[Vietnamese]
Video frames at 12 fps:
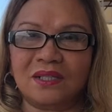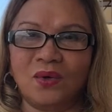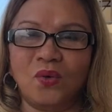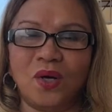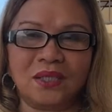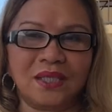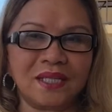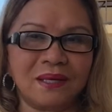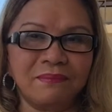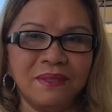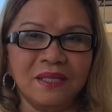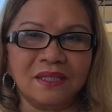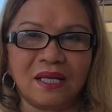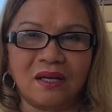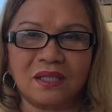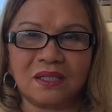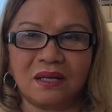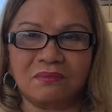chủ họ thích lắm tại
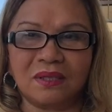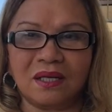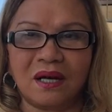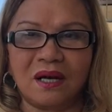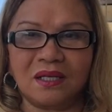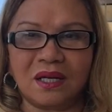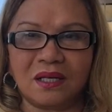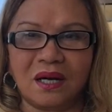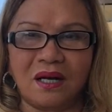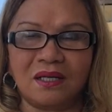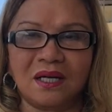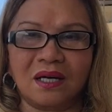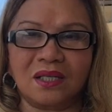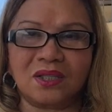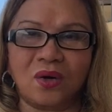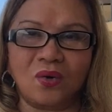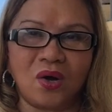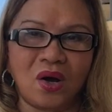họ thích công nhân ở gần ở gần cái
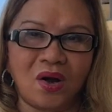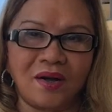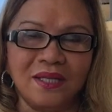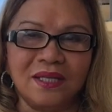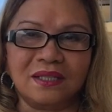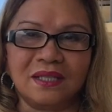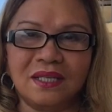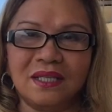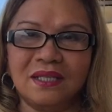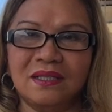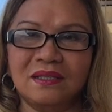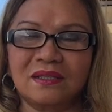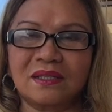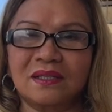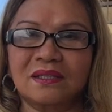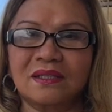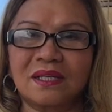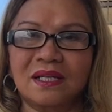chỗ của họ để đi đứng cho
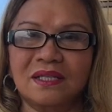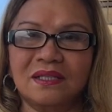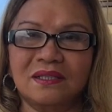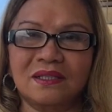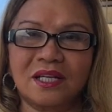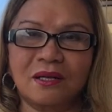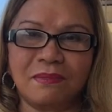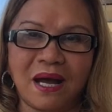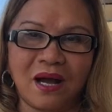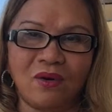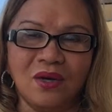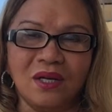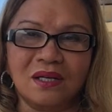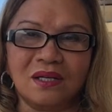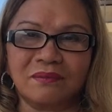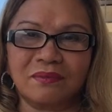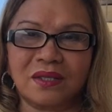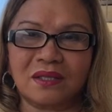để đi đứng cho nó mau
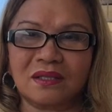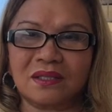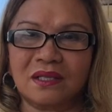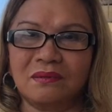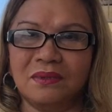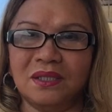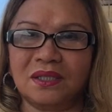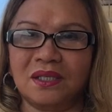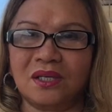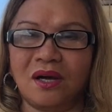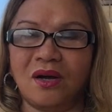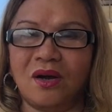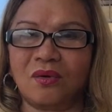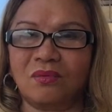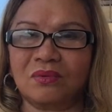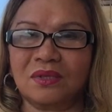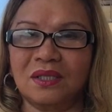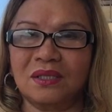trời mưa trời gió họ
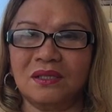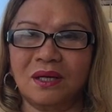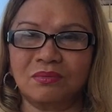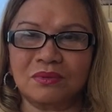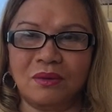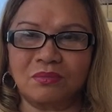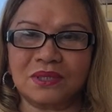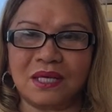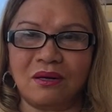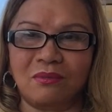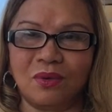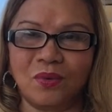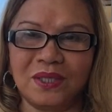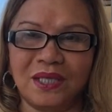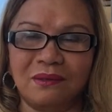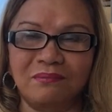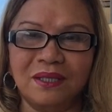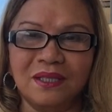cũng đi đứng không không sao không có nguy
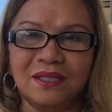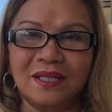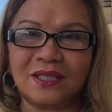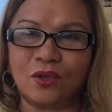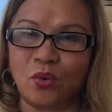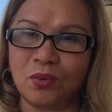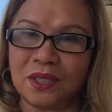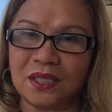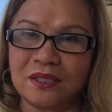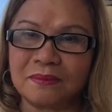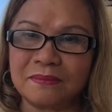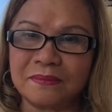hiểm là chủ cũng thích